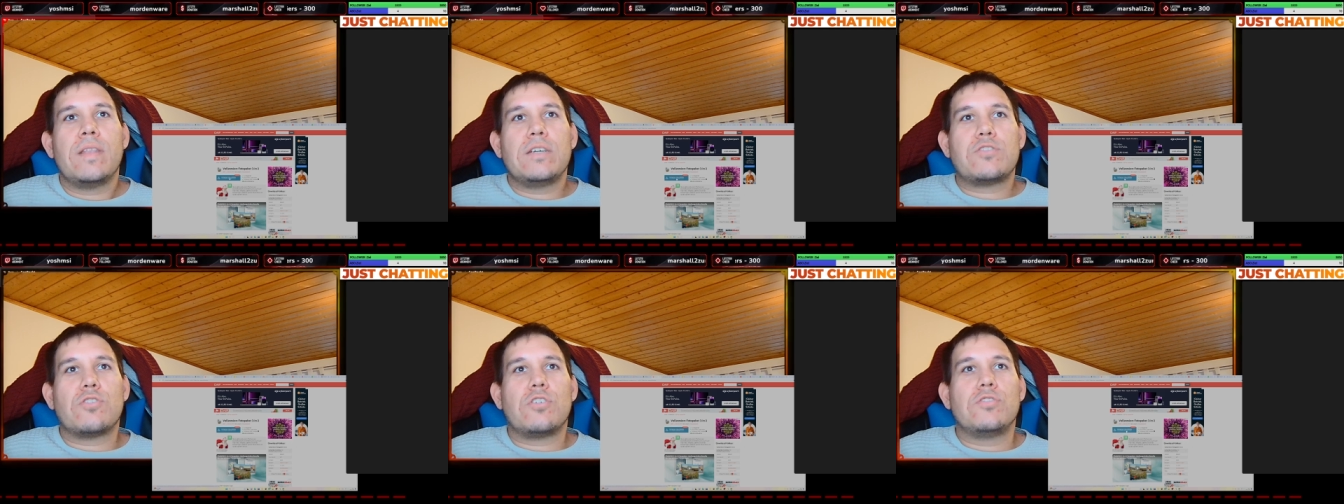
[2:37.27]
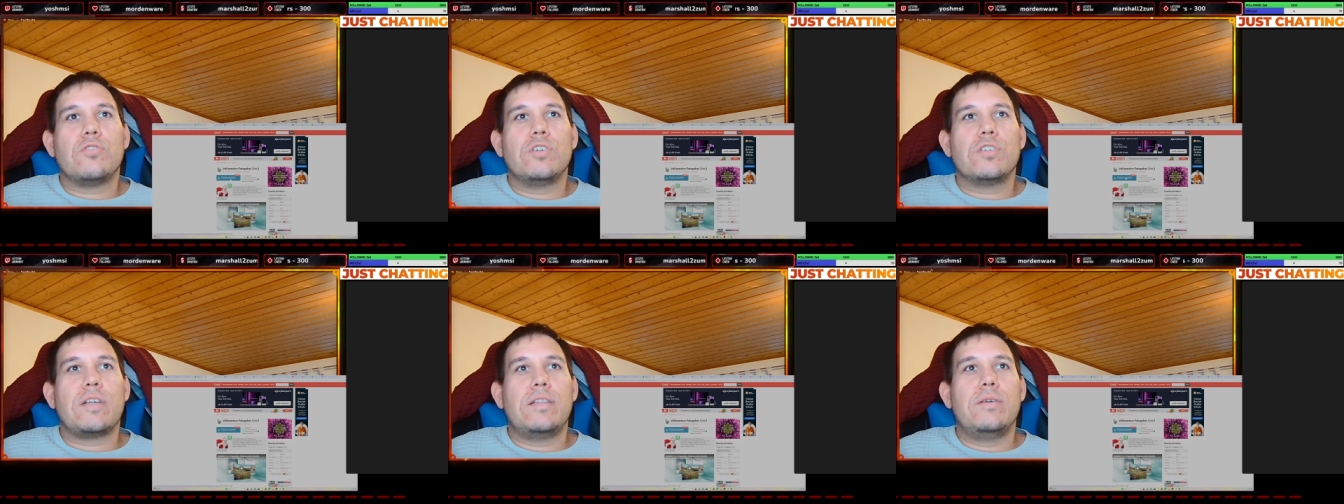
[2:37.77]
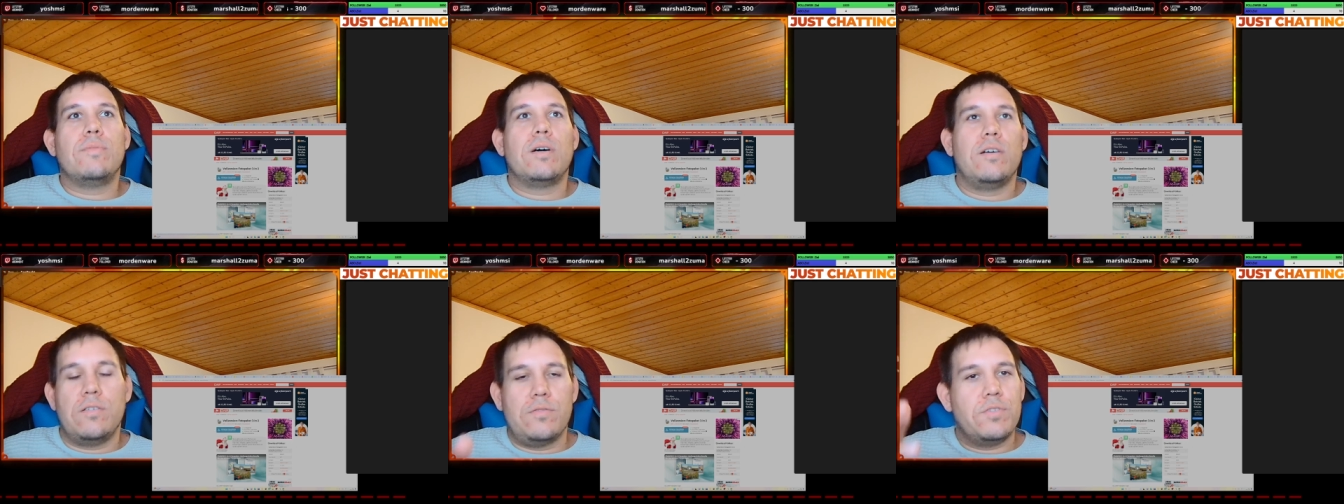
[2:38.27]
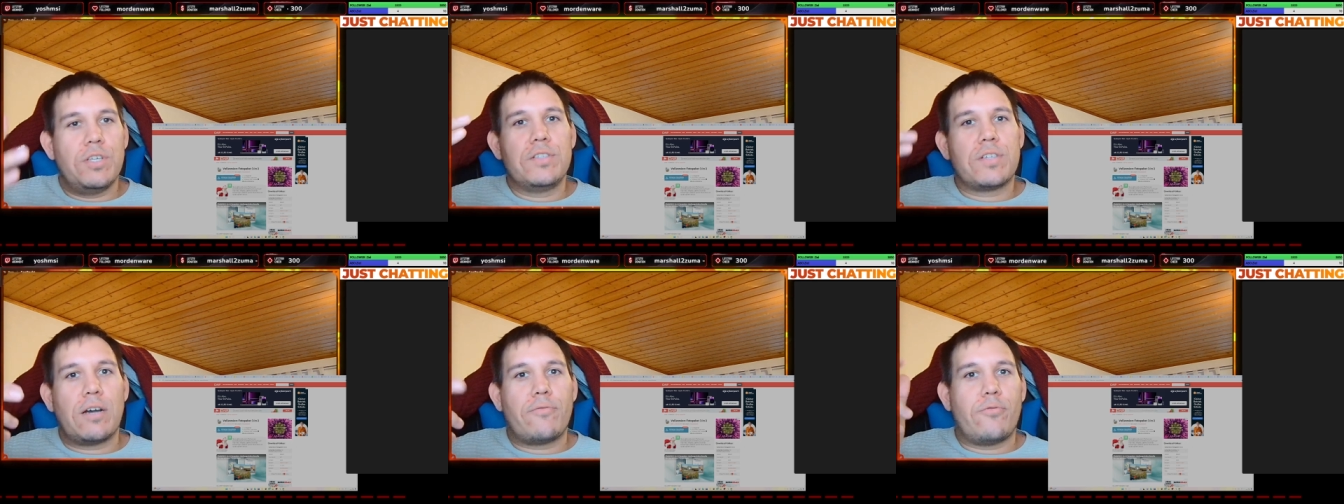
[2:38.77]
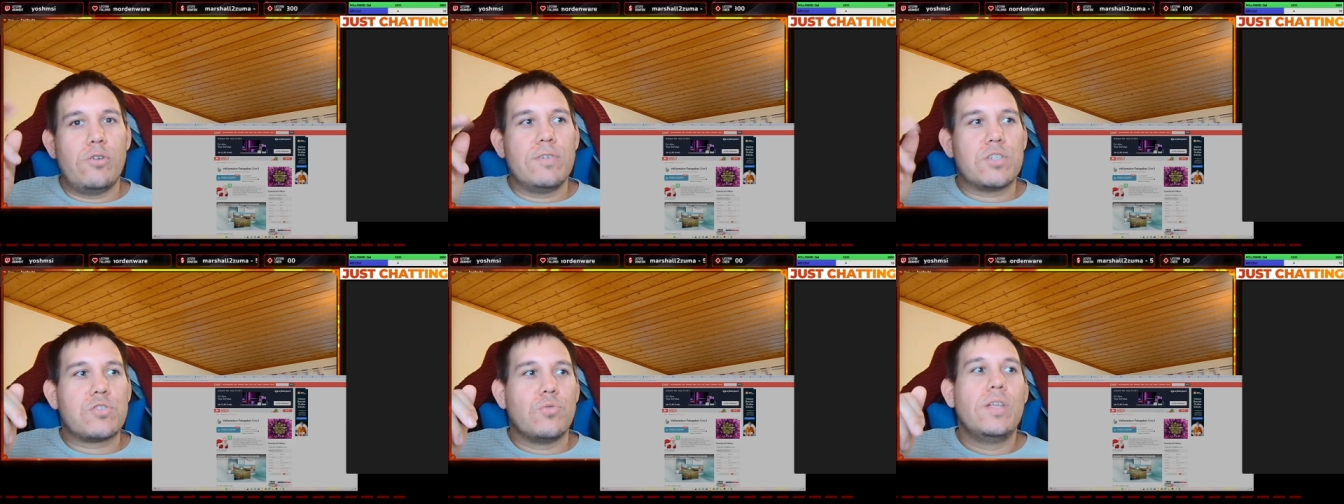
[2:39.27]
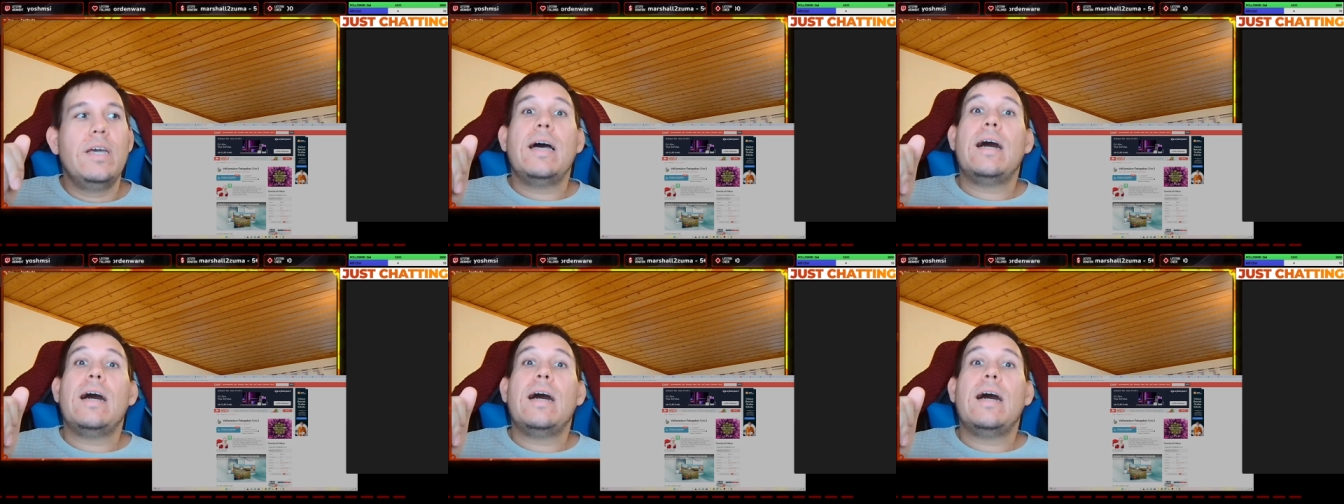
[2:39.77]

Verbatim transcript: Also könnt ihr dann immer jeden Tag Vollversion.